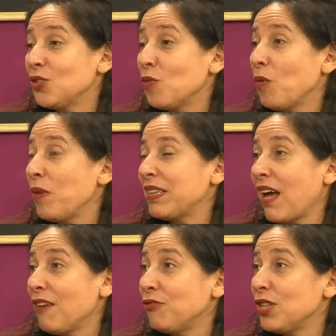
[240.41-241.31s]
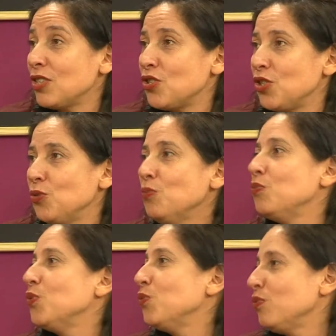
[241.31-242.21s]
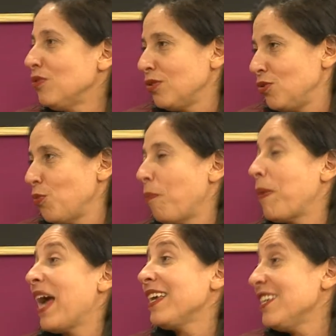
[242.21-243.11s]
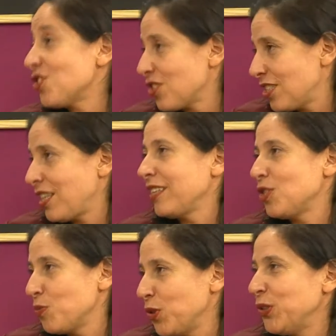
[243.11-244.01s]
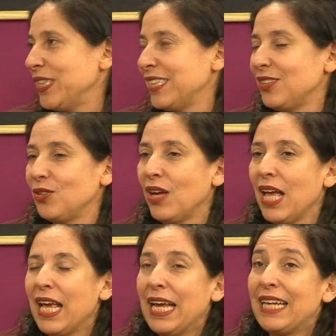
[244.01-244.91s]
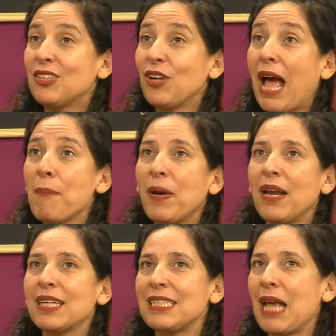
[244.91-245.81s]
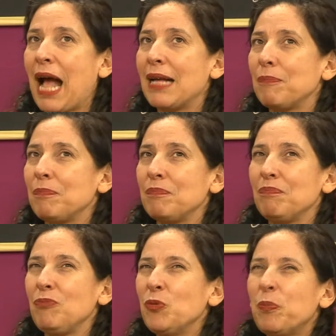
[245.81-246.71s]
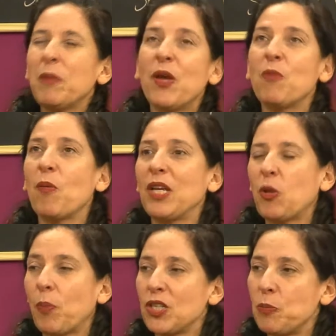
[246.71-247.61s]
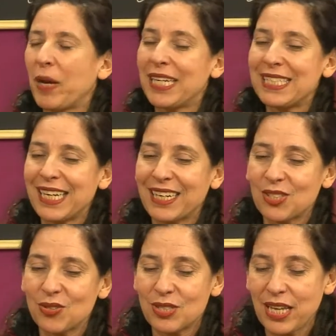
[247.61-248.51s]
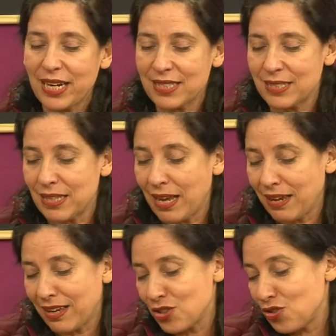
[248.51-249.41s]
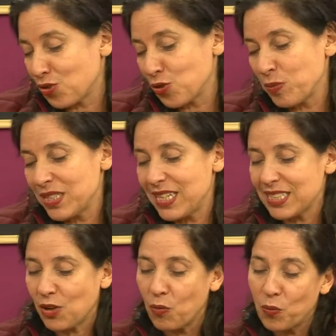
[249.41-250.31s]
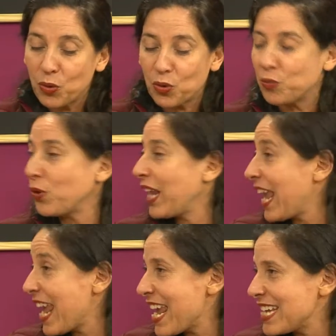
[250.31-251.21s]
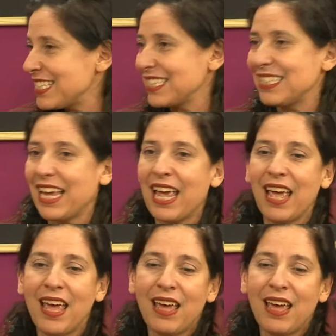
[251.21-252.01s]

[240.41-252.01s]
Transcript: como metáfora de um mundo, de um país que está desmoronando. Uhum. Então, na, assim, a, num primeiro momento pode parecer que são cenas eh, que a gente costuma dizer assim como muito burguesas, né?